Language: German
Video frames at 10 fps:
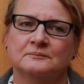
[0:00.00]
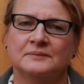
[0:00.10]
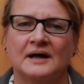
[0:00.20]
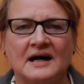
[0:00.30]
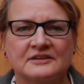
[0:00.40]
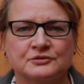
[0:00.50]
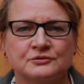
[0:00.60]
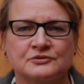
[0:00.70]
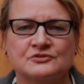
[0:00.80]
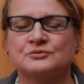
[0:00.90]

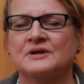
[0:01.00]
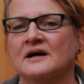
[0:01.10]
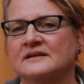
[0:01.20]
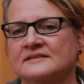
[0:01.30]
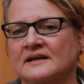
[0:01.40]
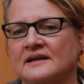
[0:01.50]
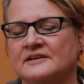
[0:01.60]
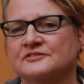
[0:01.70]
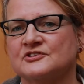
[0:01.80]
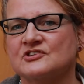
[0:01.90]
Beratung zu nachhaltiger
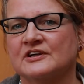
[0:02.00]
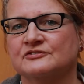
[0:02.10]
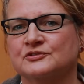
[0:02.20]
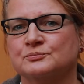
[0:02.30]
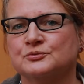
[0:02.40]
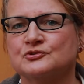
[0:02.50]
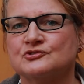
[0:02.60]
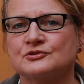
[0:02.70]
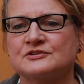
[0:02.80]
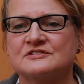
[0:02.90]
Landwirtschaft und
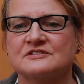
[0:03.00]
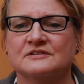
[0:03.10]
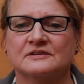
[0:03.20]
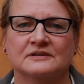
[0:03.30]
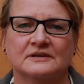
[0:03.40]
Bodenschutz